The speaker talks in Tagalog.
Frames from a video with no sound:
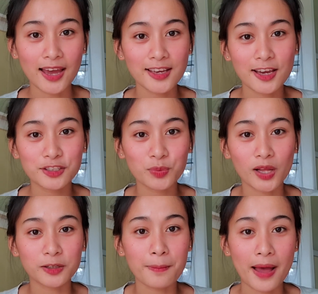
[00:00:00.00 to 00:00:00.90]
guys!
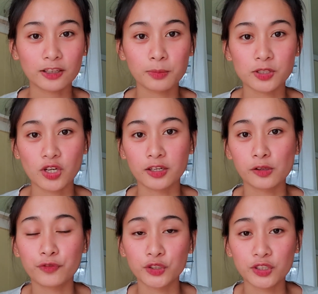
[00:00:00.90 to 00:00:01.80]
Welcome back to my channel.
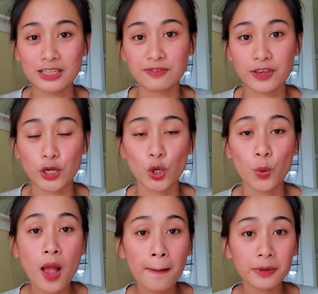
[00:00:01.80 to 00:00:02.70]
For today's video,
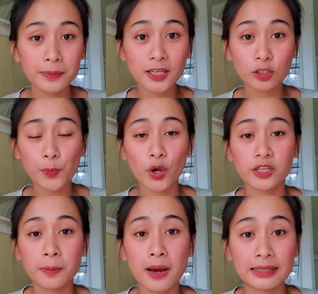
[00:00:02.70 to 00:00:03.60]
bibigyan ko po kayo ng
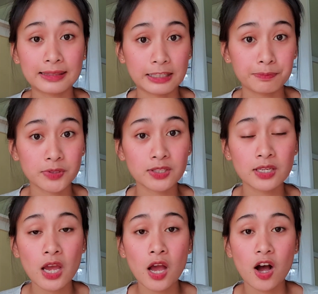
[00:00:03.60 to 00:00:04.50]
mga tips
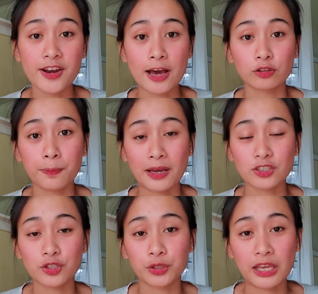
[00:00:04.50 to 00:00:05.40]
on how to pass
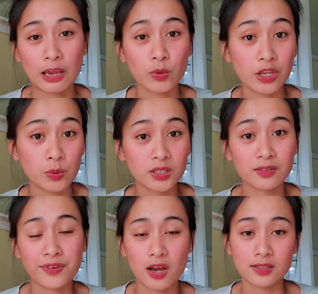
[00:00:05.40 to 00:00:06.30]
your K1 US
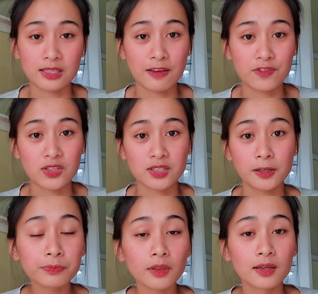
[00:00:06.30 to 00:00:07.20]
Fiancé Visa.
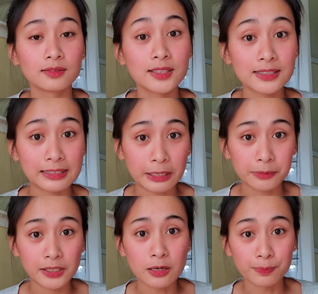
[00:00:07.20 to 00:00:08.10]
Disclaimer
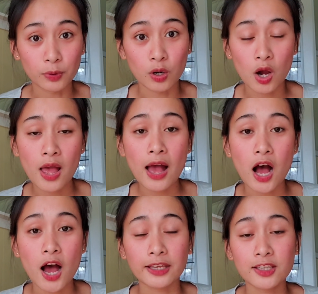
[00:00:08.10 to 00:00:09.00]
lang po,
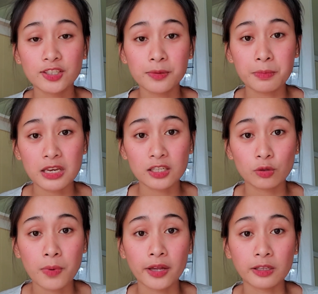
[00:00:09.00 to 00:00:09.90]
uh, it doesn't mean na
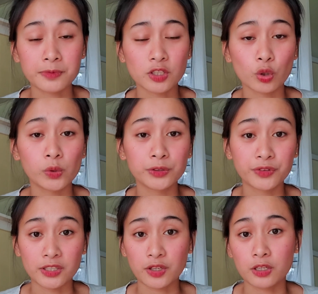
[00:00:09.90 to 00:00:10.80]
itong mga tips na to will
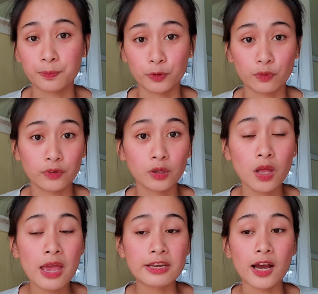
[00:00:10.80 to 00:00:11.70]
grant you an approval.
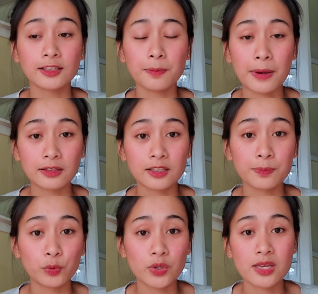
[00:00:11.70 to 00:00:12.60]
Nakadepende na
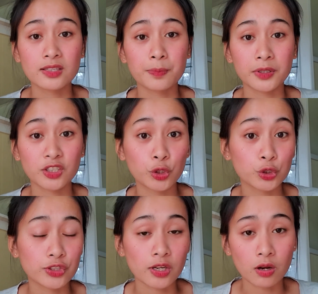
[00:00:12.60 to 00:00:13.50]
po yan sa pagsagot nyo
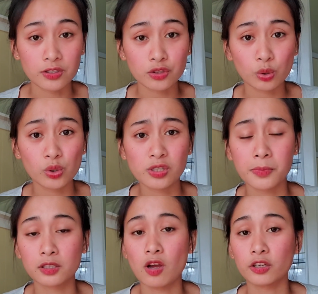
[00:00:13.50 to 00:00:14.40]
sa consul, sa mga
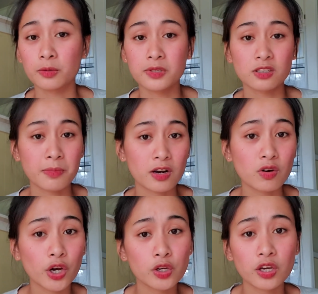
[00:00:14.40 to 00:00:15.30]
documents na meron
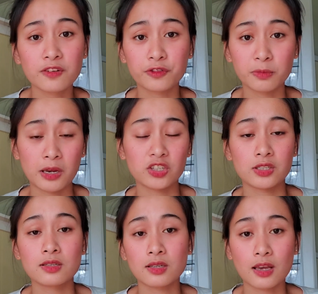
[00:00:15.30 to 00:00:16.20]
kayo,
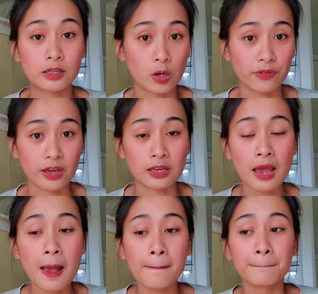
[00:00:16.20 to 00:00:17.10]
informations, and all that.
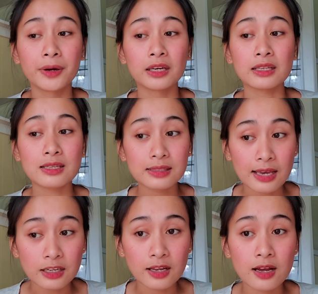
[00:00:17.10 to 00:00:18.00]
But
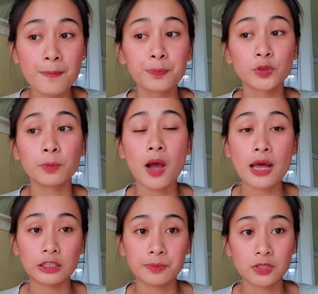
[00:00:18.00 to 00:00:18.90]
sana itong
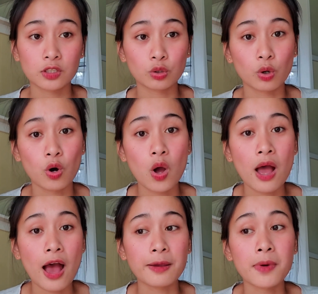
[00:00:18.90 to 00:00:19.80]
mga tips na to
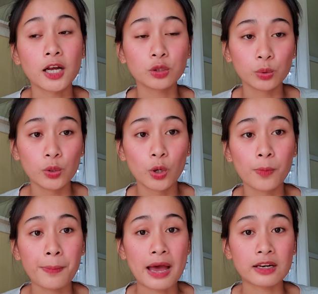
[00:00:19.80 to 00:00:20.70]
ay makatulong
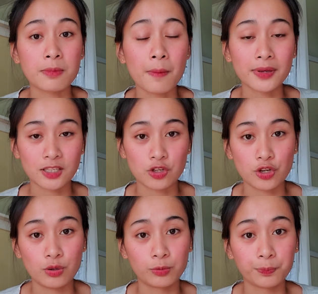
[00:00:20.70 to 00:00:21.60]
para mapasa nyo
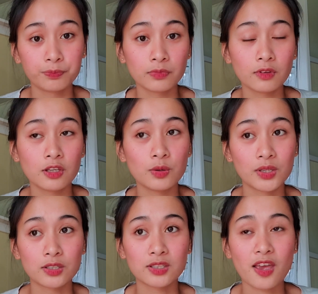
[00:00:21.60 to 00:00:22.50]
yung
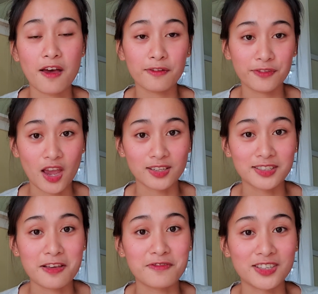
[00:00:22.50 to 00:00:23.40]
US Fiancé
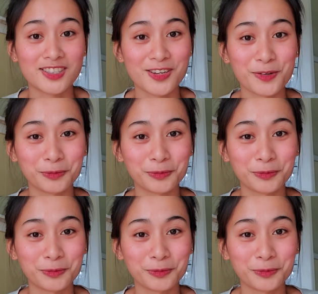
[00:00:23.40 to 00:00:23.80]
Visa nyo.